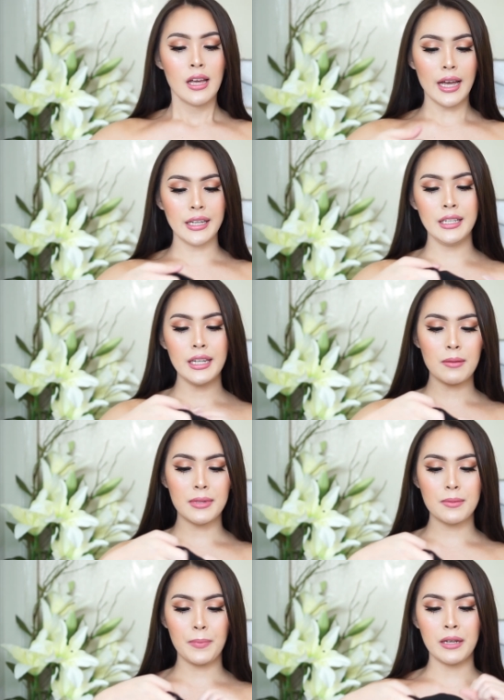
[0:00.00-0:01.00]
อันนี้เนี่ย
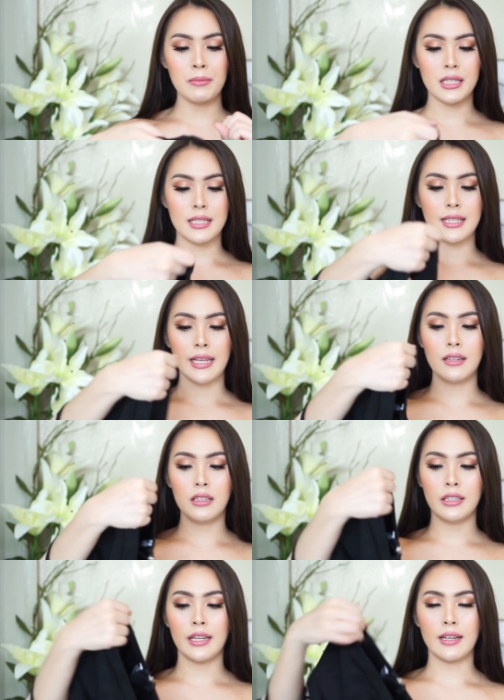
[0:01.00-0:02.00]
มันจะเป็นเหมือนเซต
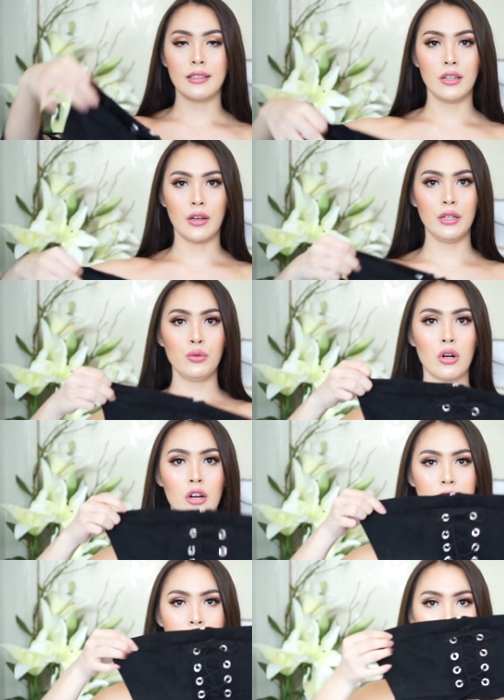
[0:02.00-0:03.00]
เลยนะเดี๋ยวให้ดูก่
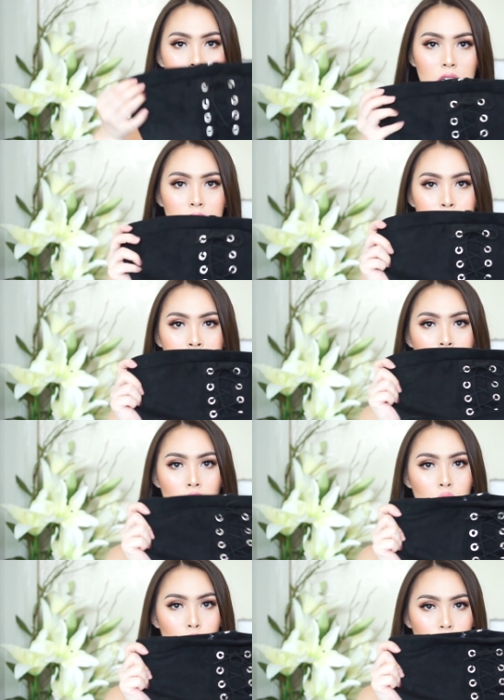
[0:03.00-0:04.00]
อนก็คือเป็น
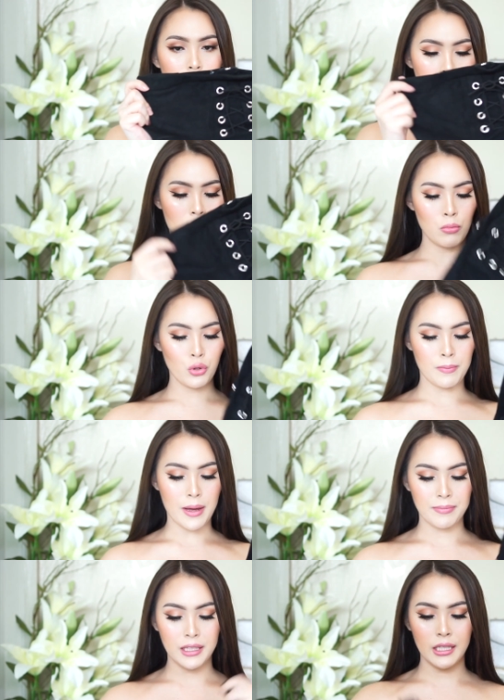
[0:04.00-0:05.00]
เกาะอกข้างบนแบ
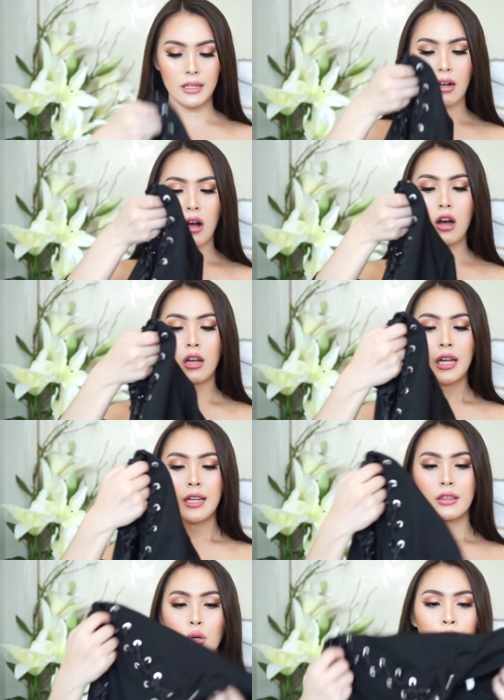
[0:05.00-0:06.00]
บนี้แล้วก็
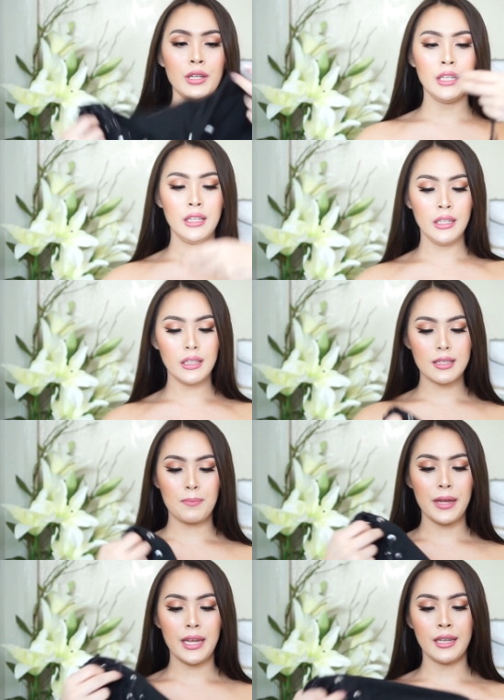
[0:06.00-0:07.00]
ตรงนี้จะ
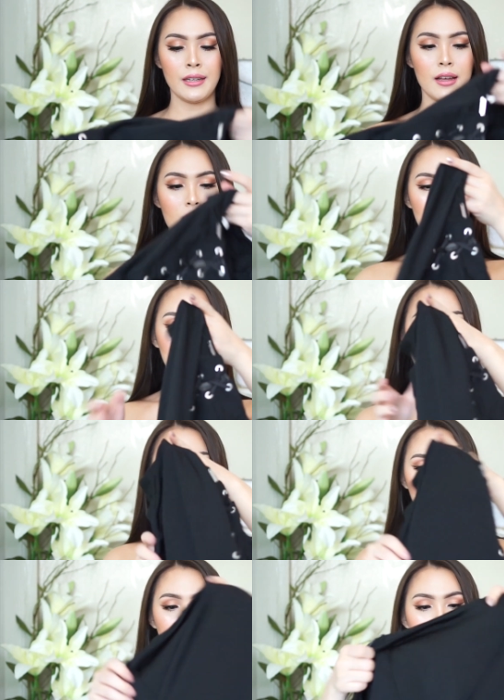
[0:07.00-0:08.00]
เป็น
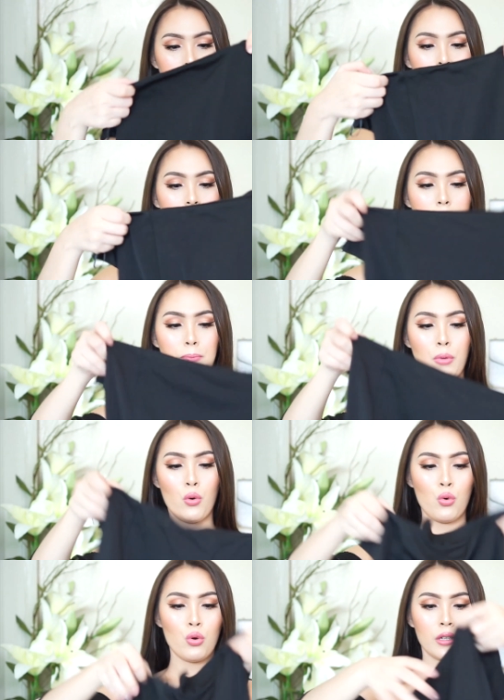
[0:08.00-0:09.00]
กระโปร
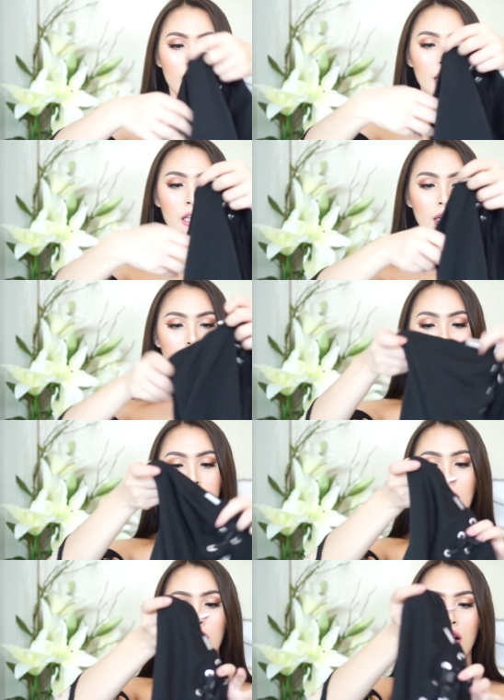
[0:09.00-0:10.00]
งนั่นเองนะคะ
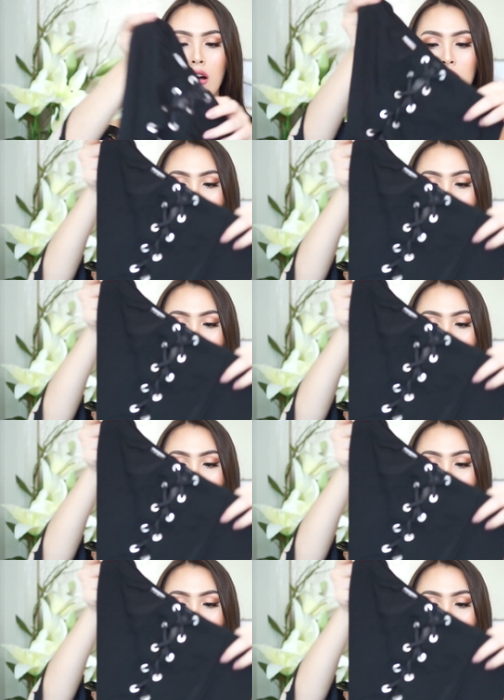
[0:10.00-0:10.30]
แล้วก็